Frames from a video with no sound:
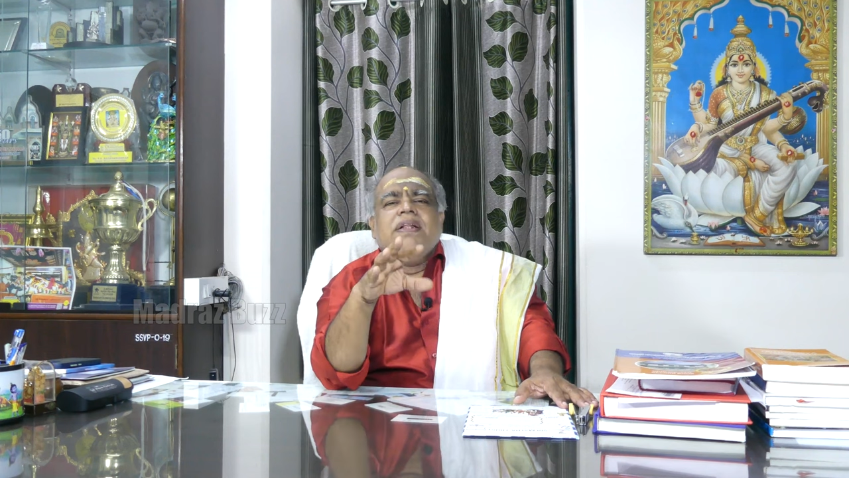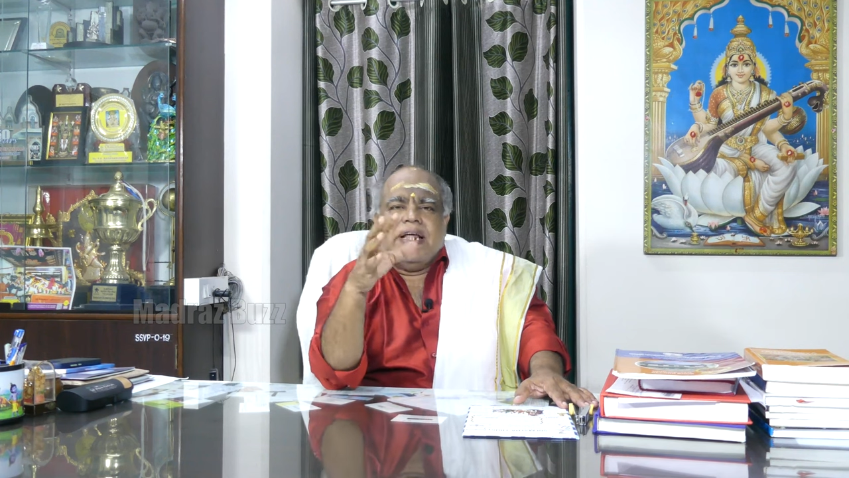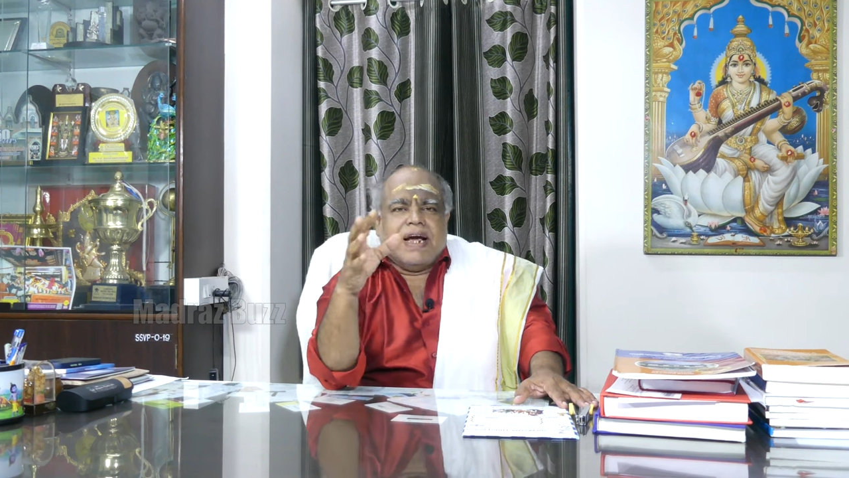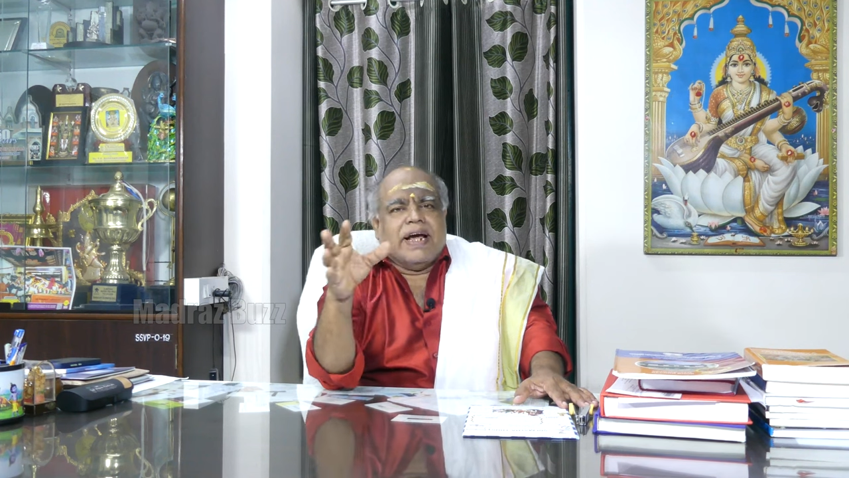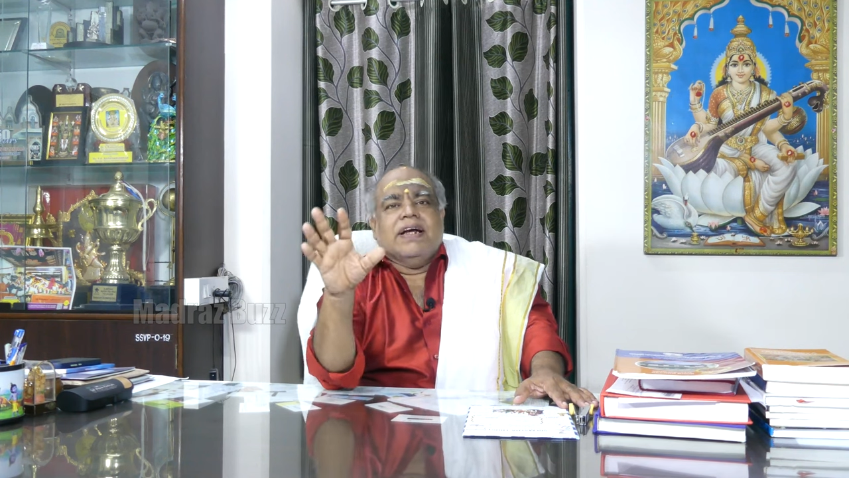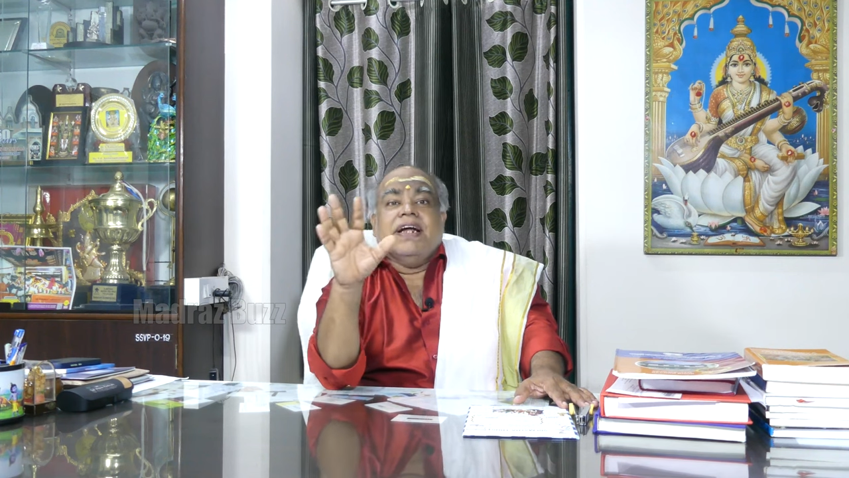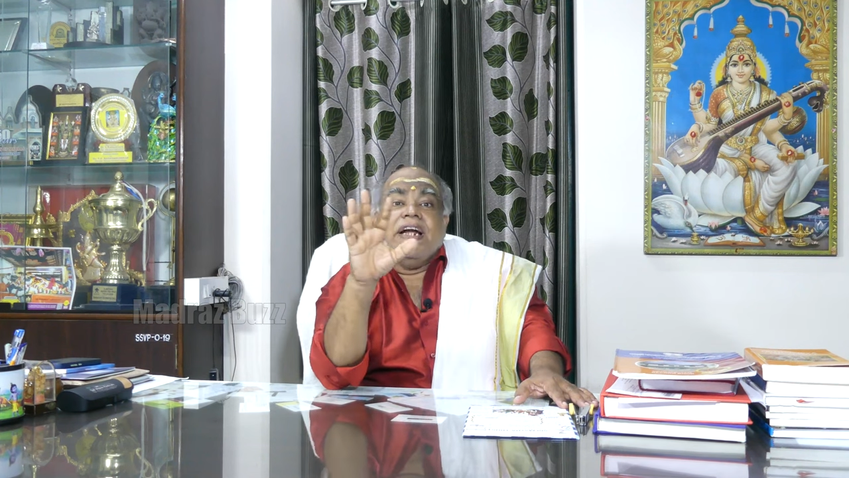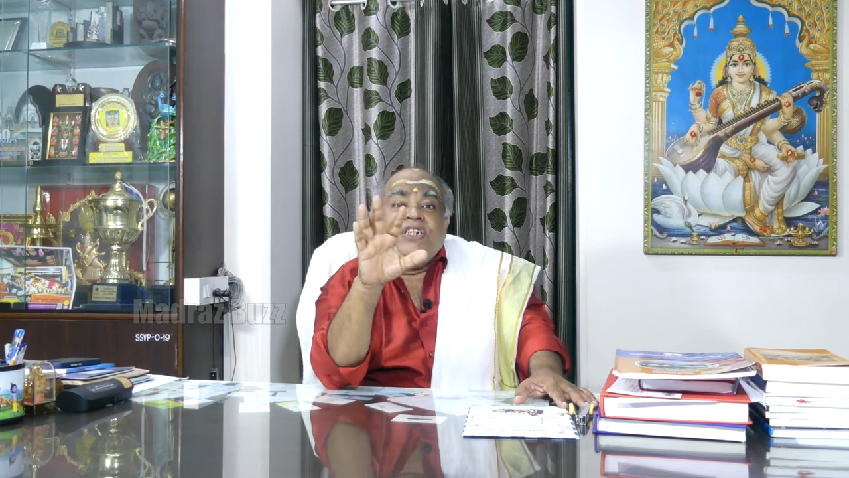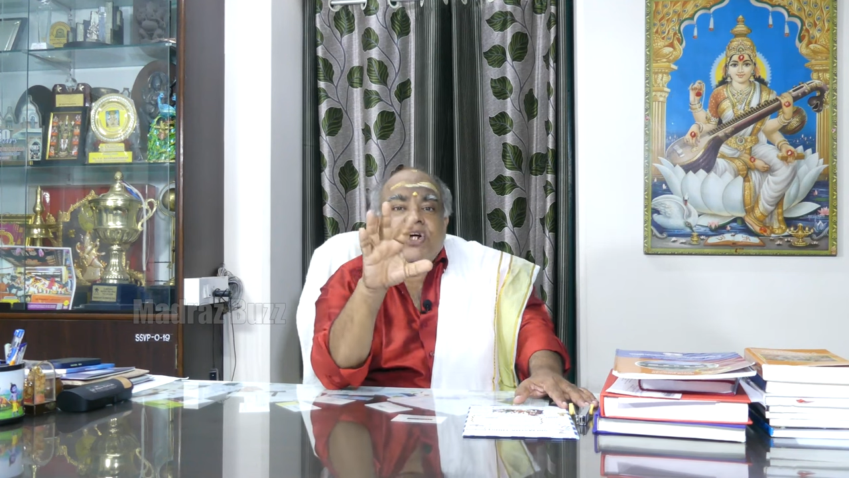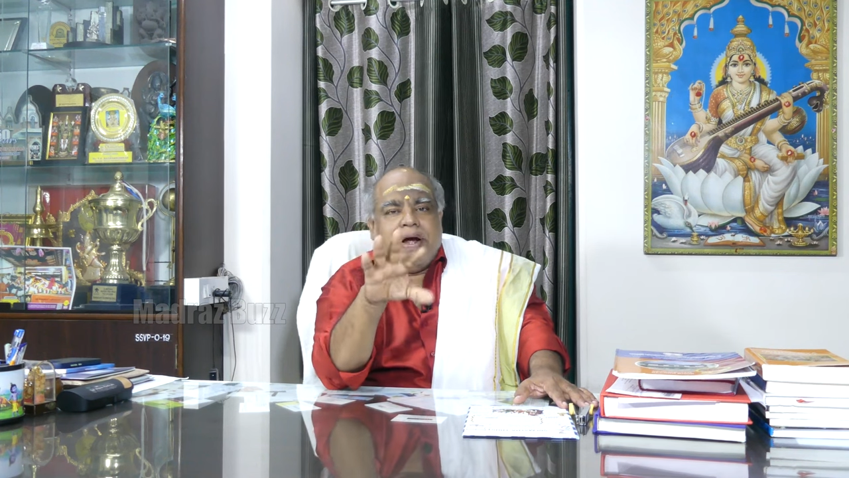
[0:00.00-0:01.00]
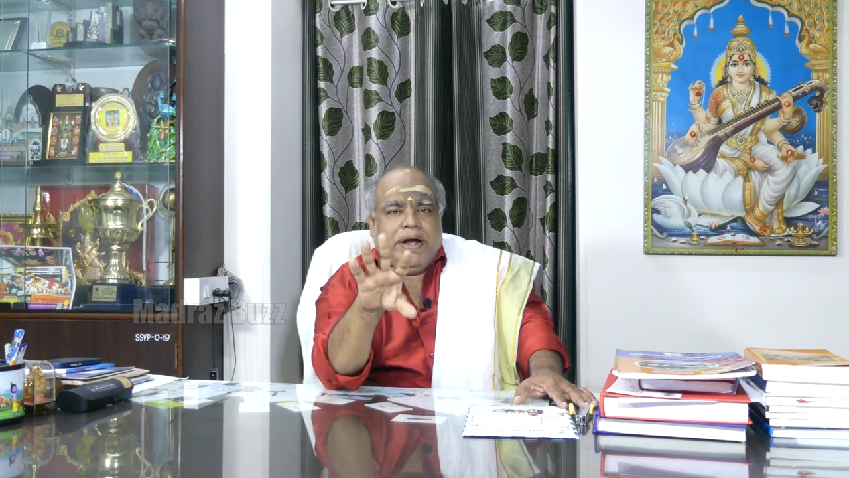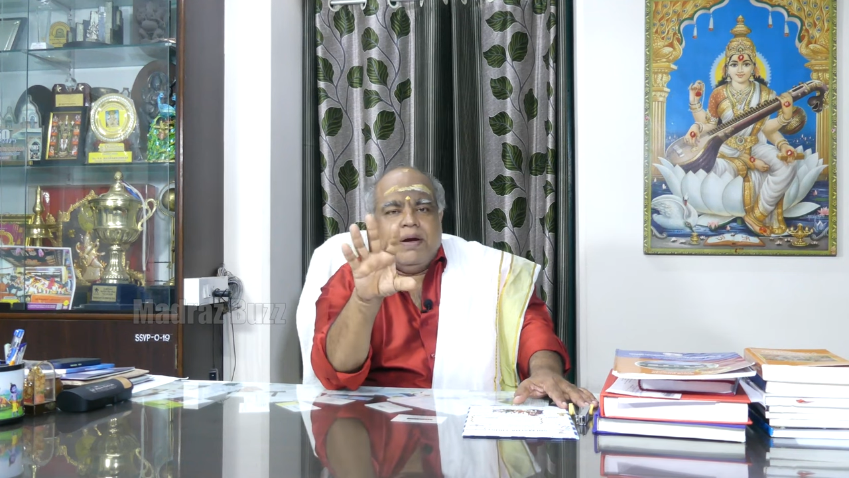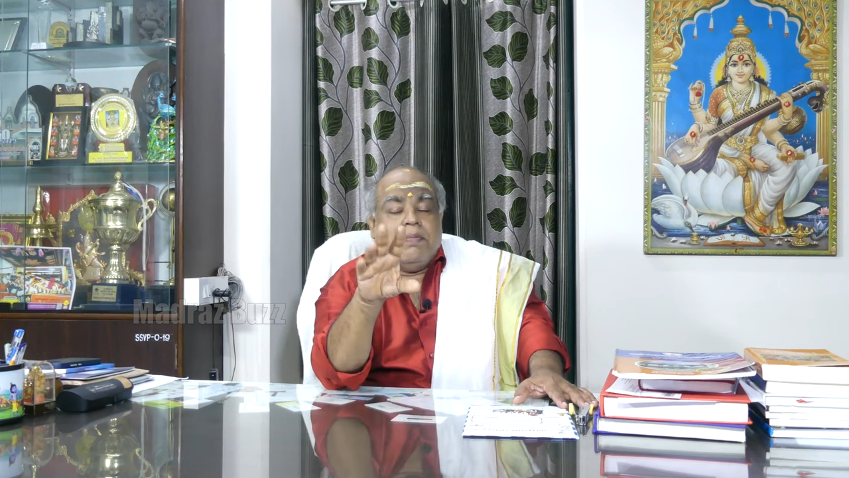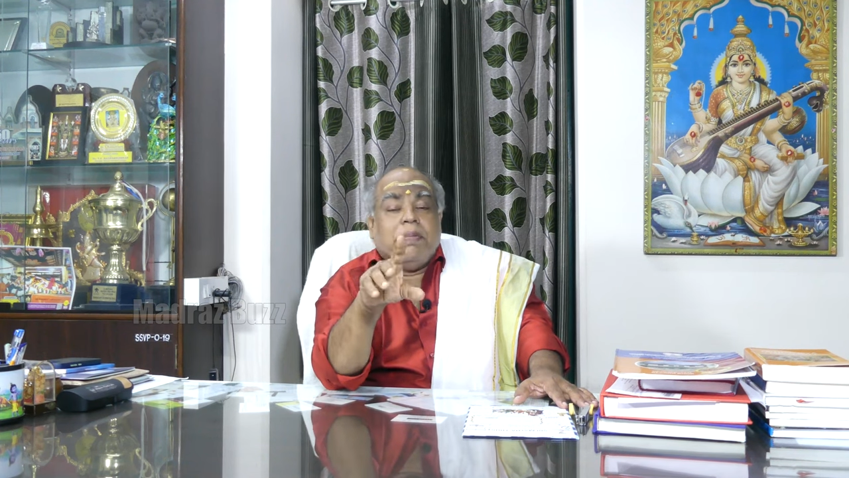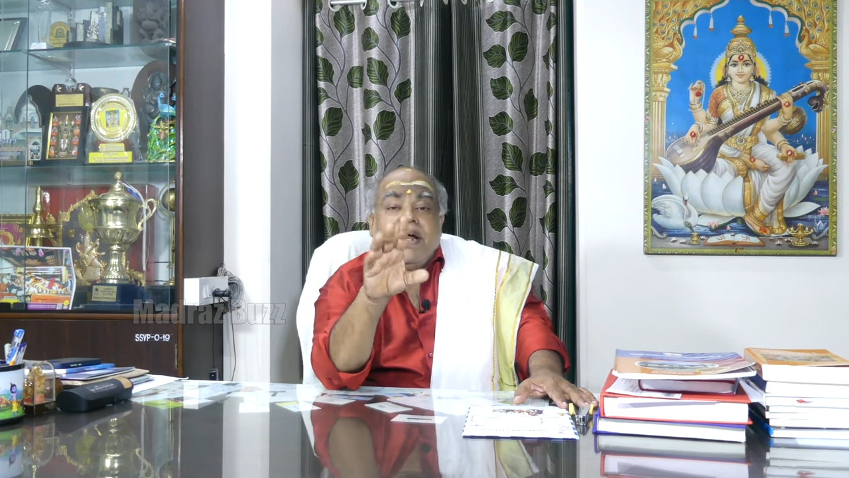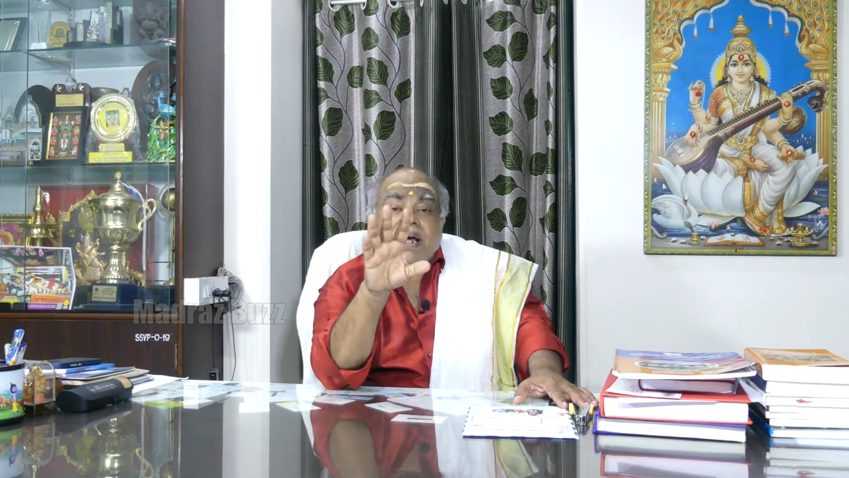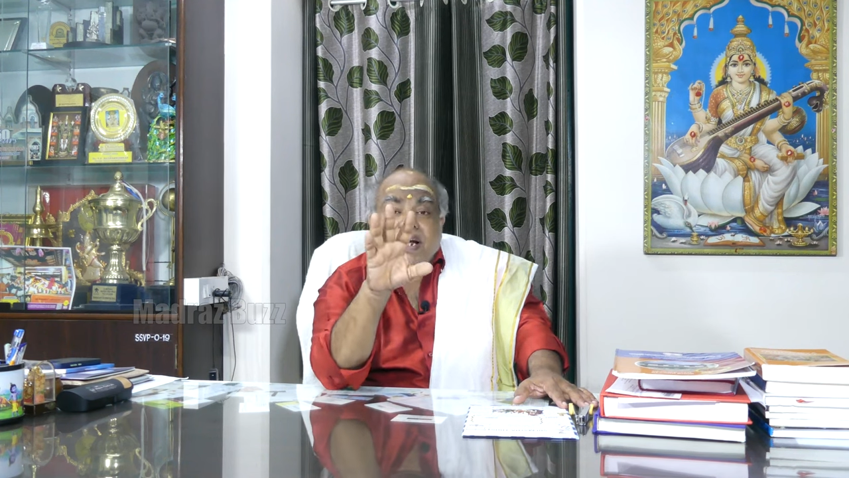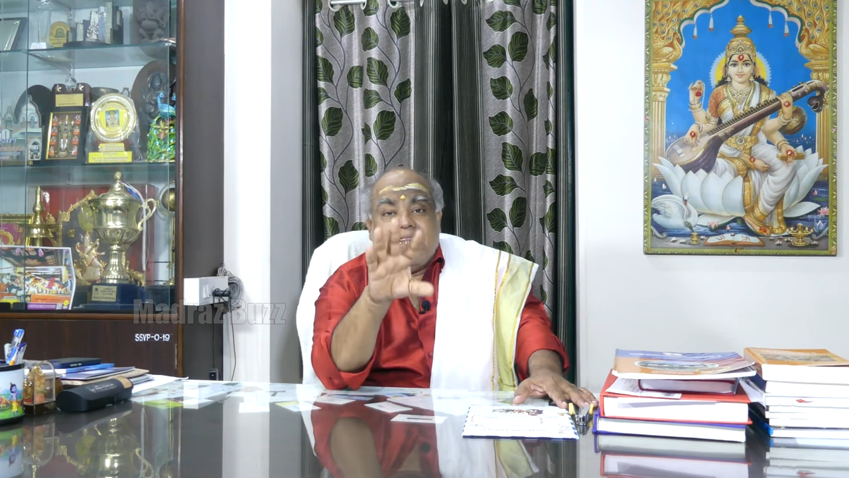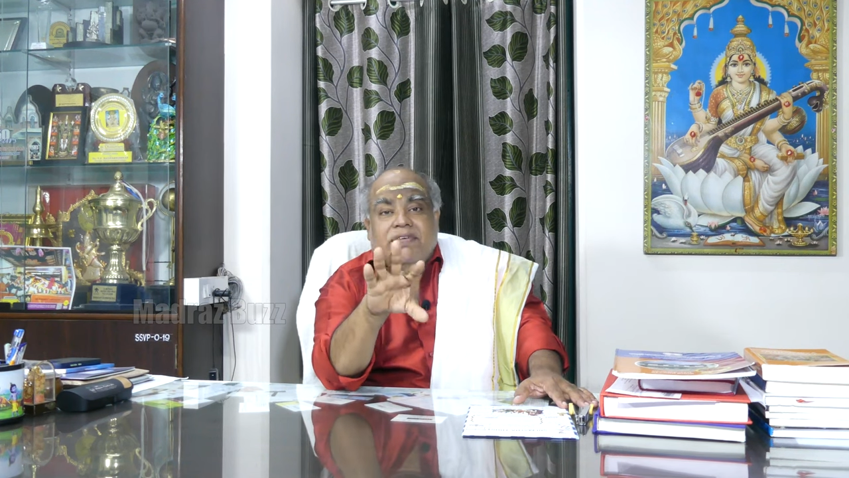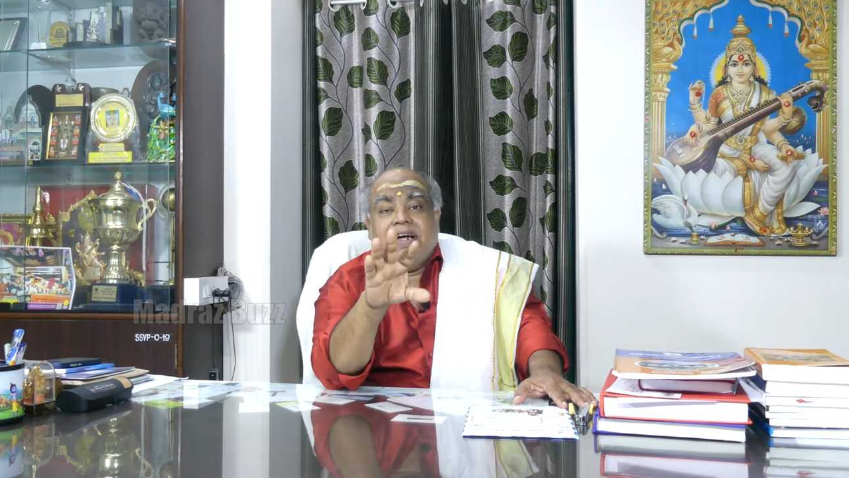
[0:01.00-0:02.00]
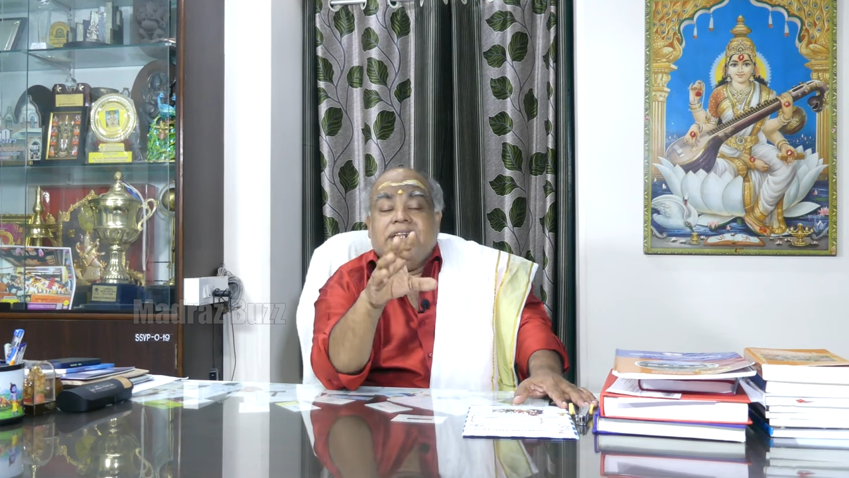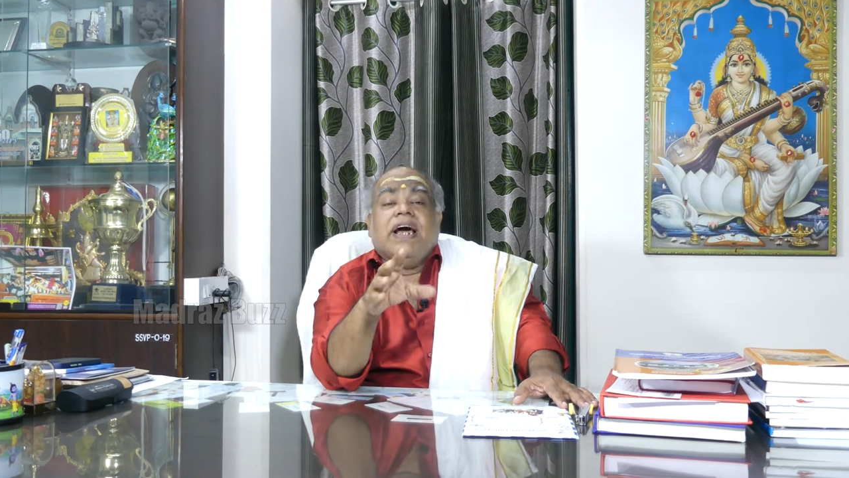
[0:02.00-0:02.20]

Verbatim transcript: தே கேன் என்ஜாயிங் படிக்கிறத விட